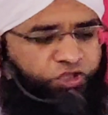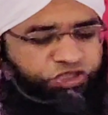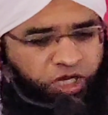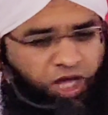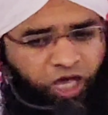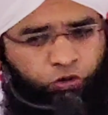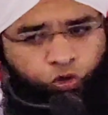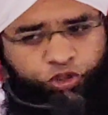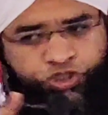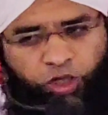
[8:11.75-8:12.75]
जलाल
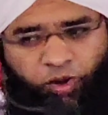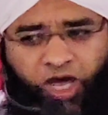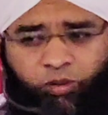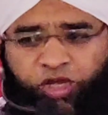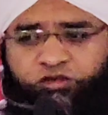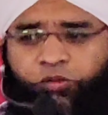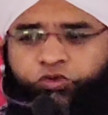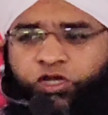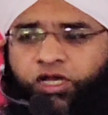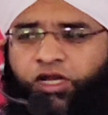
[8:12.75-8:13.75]
को जमाल में
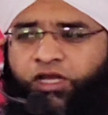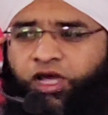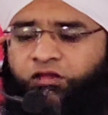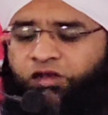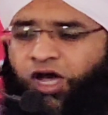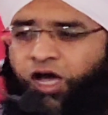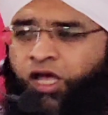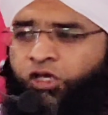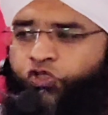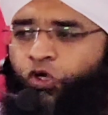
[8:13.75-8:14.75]
तब्दील नहीं करता
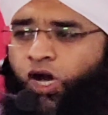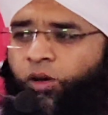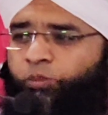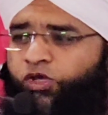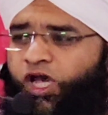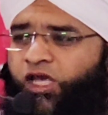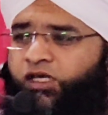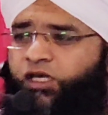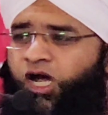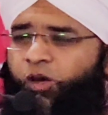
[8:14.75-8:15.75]
जो अम्बिया
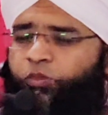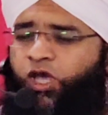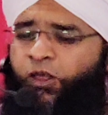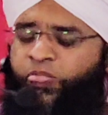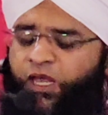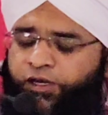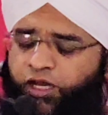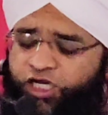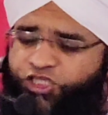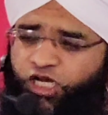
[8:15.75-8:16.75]
किराम के
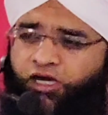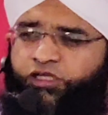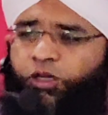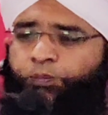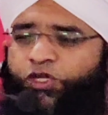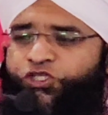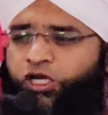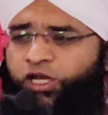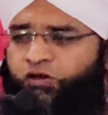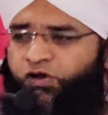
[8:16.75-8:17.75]
नक्शे कदम पे
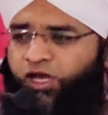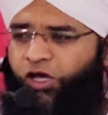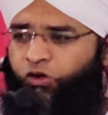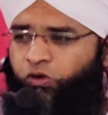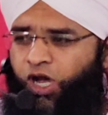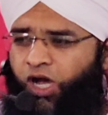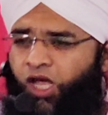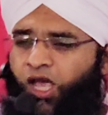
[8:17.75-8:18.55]
चलने वाला होगा